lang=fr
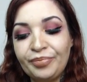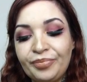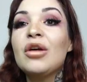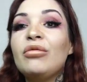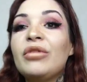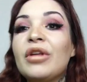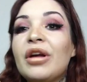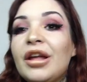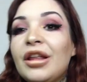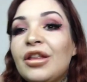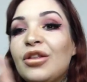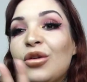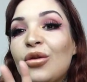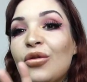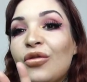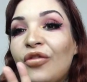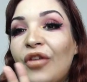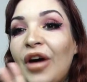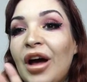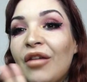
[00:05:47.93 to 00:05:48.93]
Vous avez deux
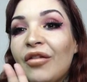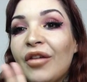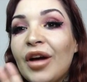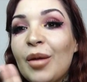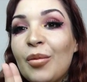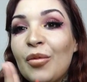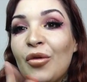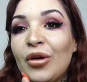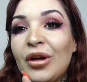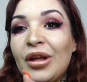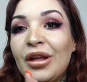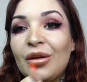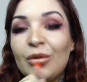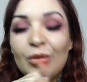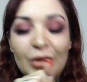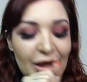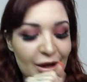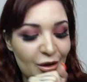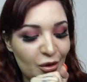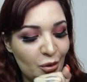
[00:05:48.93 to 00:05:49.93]
fards vraiment qui ont
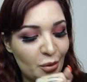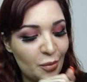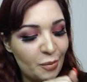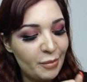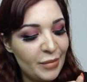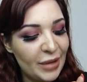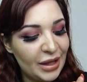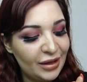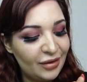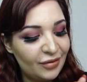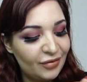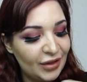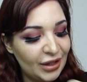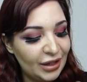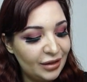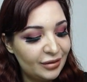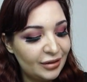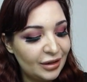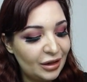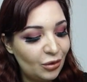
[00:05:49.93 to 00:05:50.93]
l'air
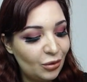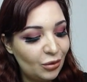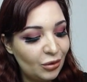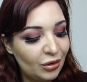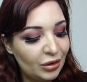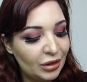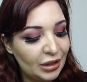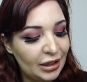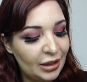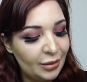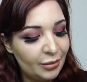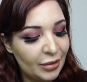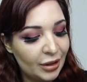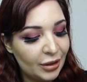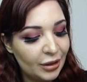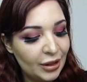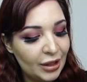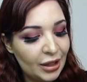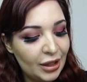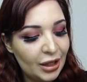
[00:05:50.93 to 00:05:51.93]
magnifiques, c'est le Glim
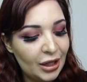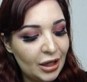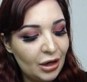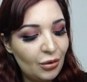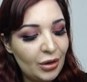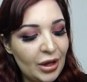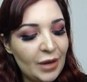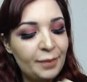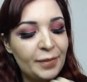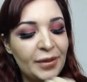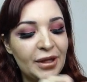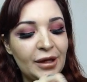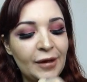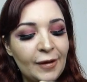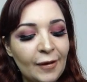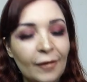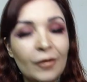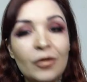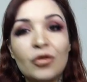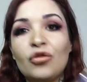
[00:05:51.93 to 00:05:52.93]
et le Epic,
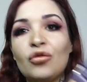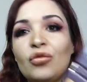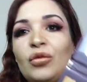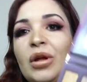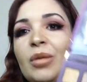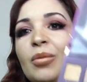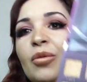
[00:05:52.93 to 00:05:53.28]
je vous les